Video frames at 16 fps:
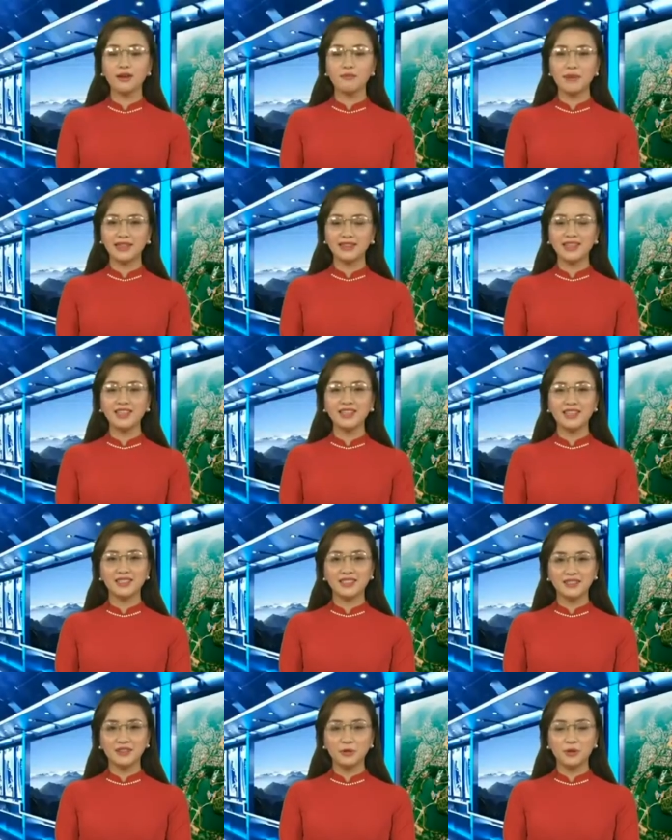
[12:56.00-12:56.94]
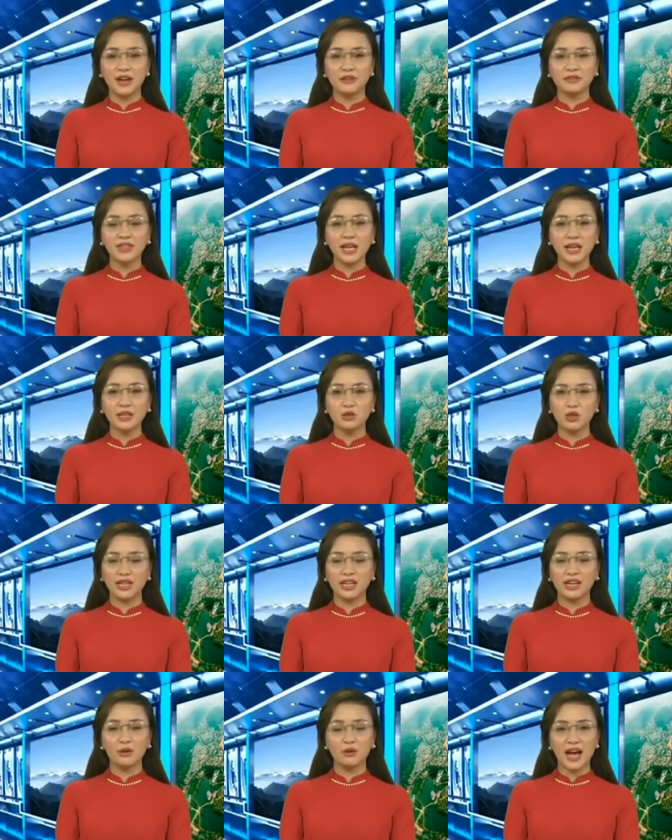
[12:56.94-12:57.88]
Bản tin thời sự của Đài Phát thanh Truyền
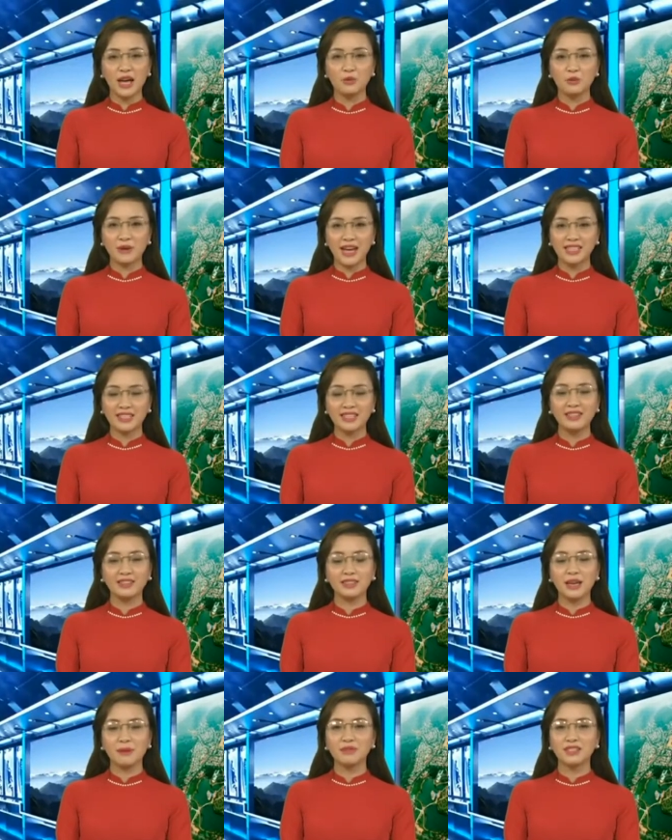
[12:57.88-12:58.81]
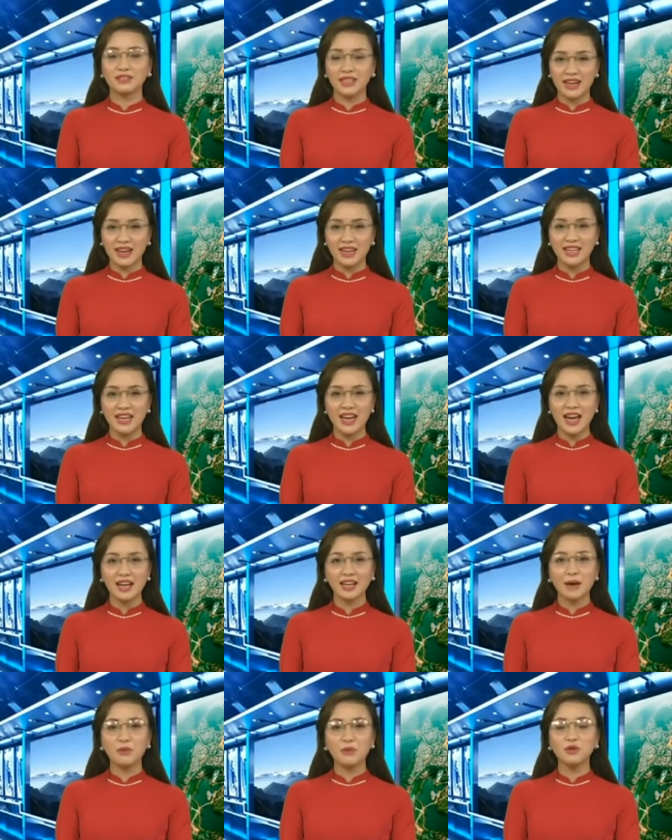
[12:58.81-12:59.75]
hình Lào Cai hôm nay xin được tạm dừng tại đây.
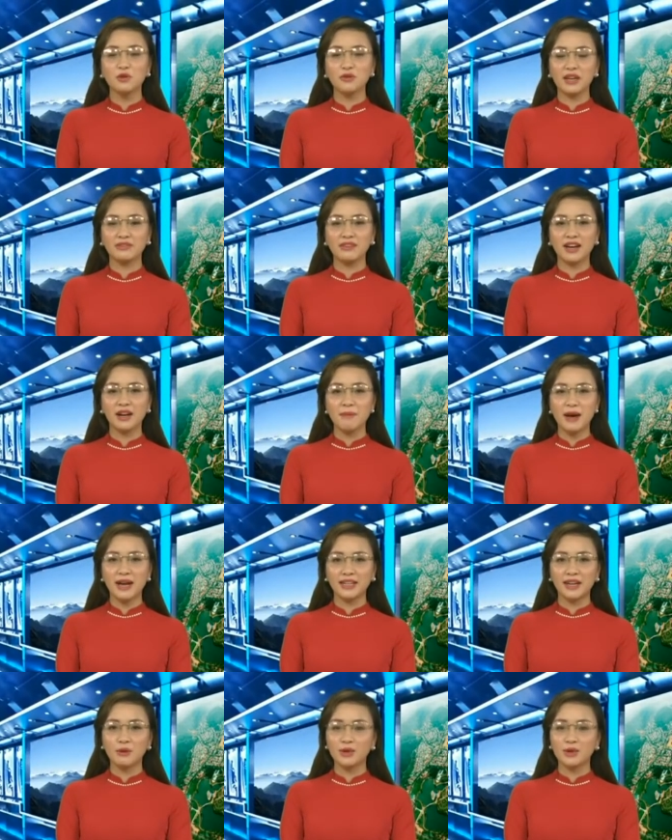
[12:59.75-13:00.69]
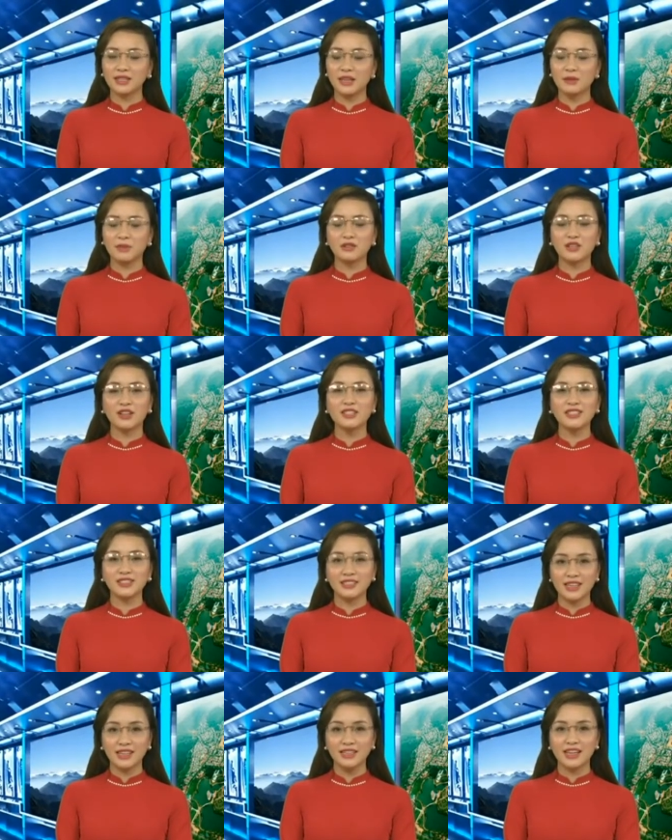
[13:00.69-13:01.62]
Cảm ơn quý vị và các bạn đã quan tâm theo dõi
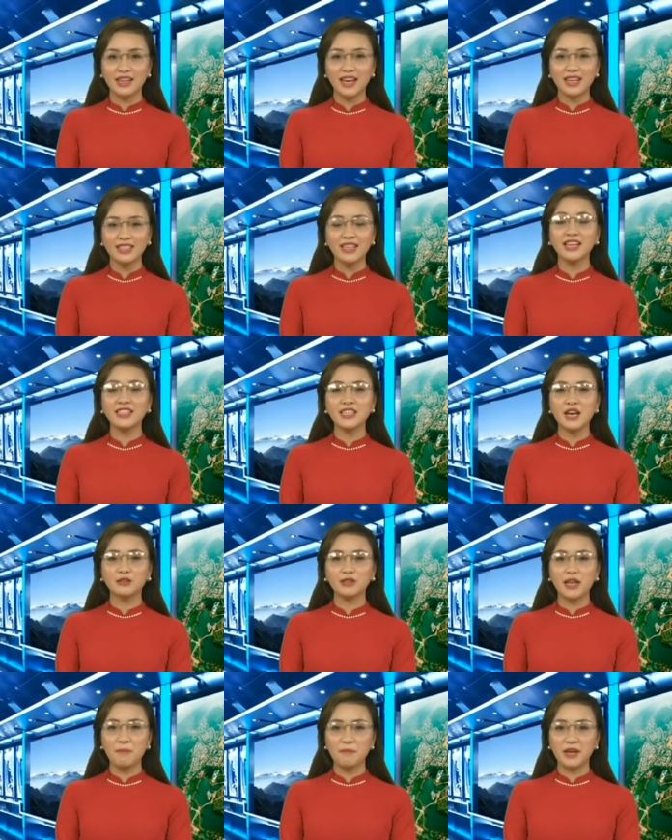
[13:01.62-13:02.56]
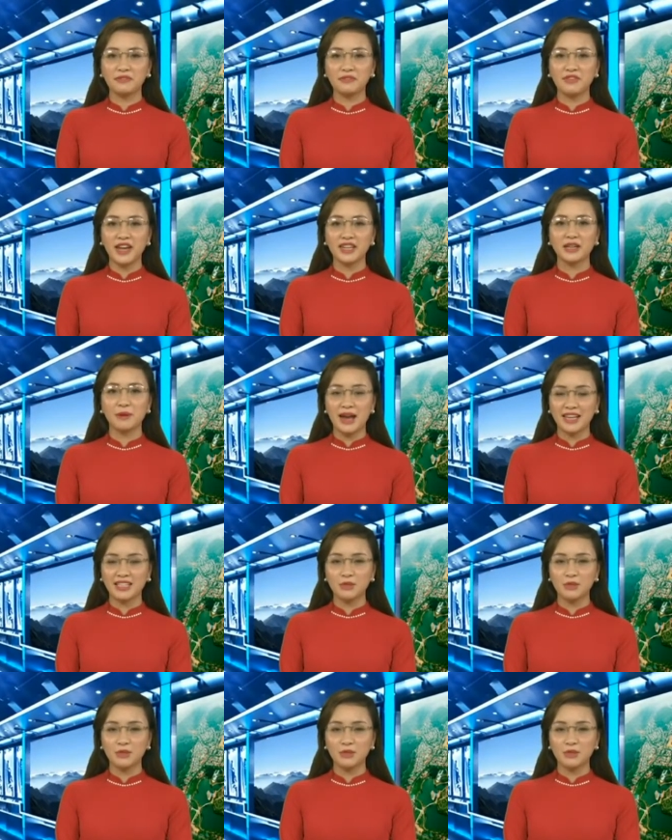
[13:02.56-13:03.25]
chương trình. Xin kính chào tạm biệt và hẹn gặp lại